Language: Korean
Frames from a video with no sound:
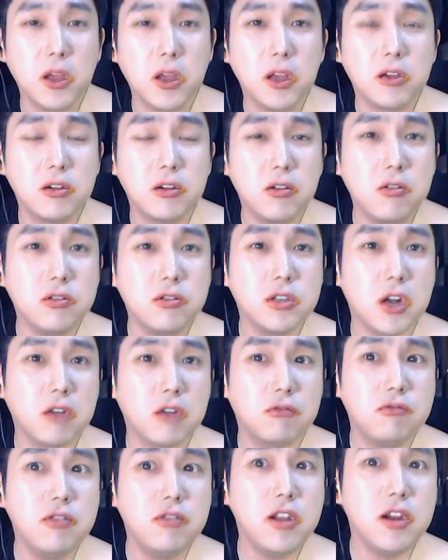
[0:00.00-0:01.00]
예, 그런
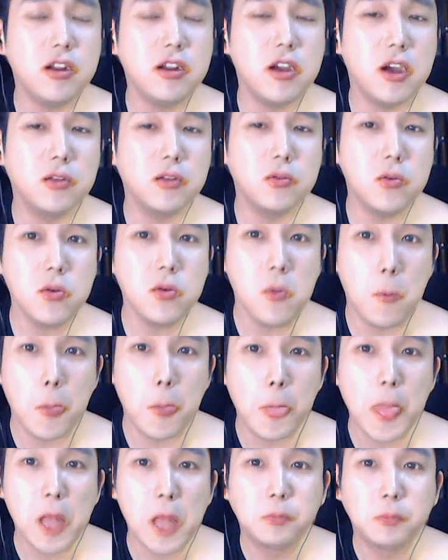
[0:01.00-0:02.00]
거잖아. 군대리아도
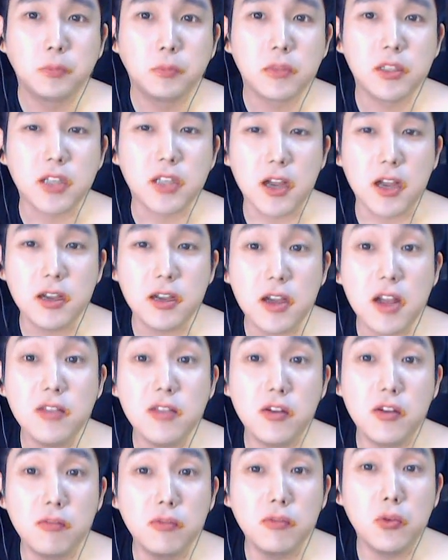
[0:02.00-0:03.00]

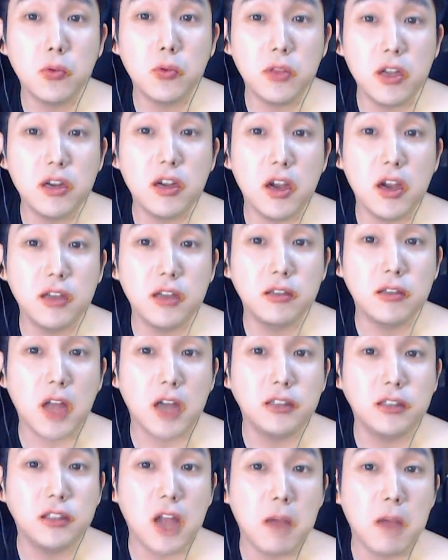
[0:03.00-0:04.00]
잠깐 여러분들 롯데리아에서
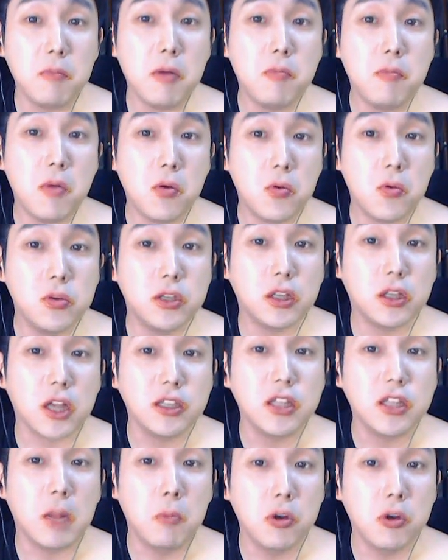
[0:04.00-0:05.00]
나왔을 때 한 번 먹고 이제
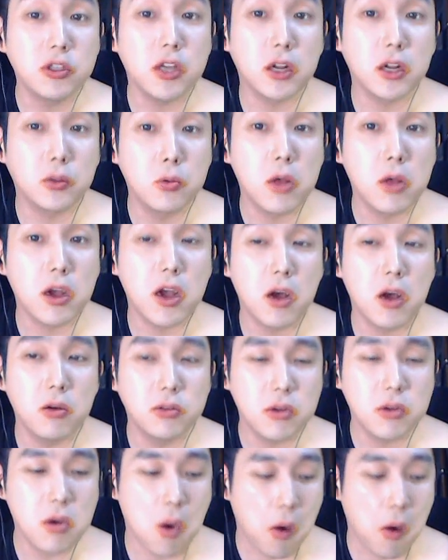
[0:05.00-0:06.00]
다시는 안 먹잖아. 돈
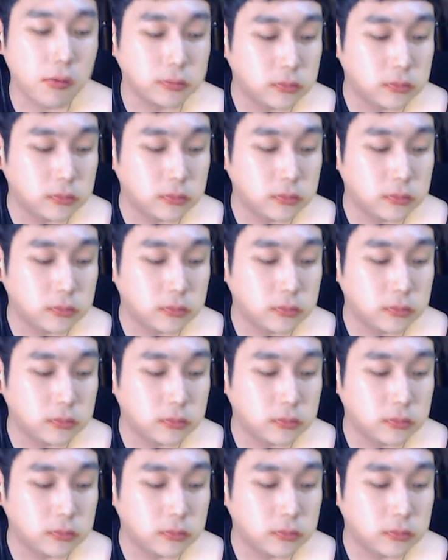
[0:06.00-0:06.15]
아까워서.